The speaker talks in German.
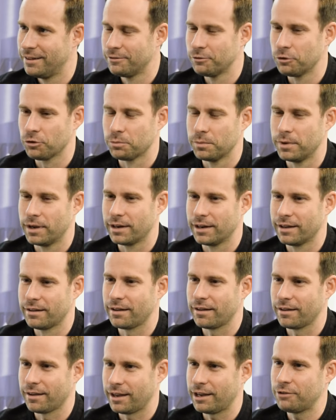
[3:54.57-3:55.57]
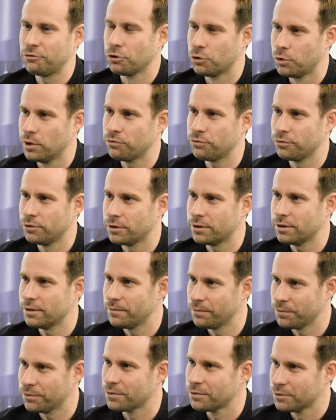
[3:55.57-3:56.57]
was mir eigentlich recht viel geholfen hat,
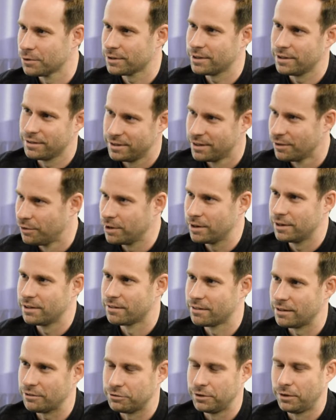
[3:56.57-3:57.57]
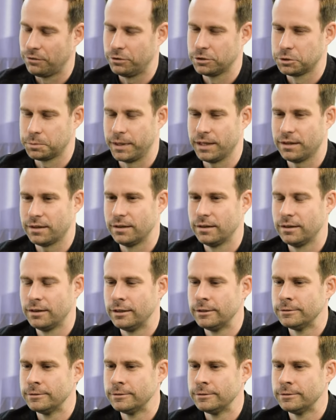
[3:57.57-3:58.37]
durch das ich halt jetzt dafür viel später.